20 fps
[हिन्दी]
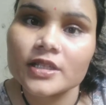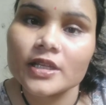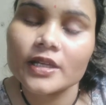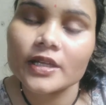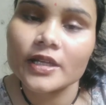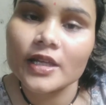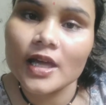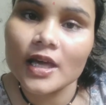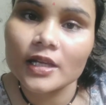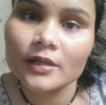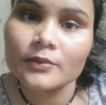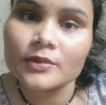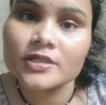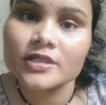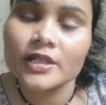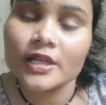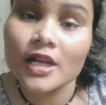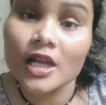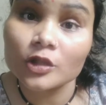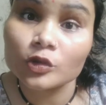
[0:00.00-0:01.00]
गए ग्यारह बज
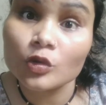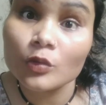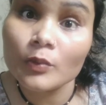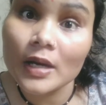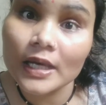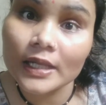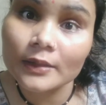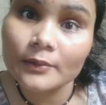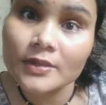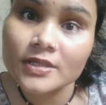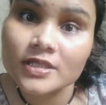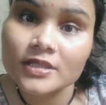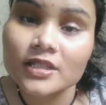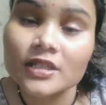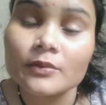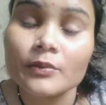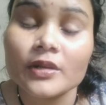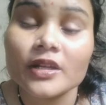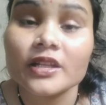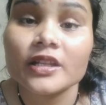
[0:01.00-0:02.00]
गए रात को बारह बजे
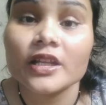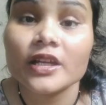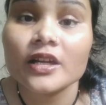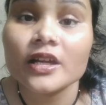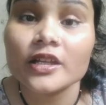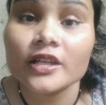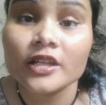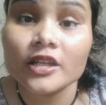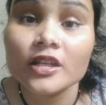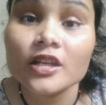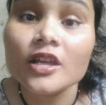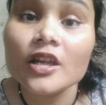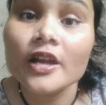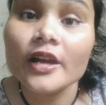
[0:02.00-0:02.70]
तक मैंने देखा कि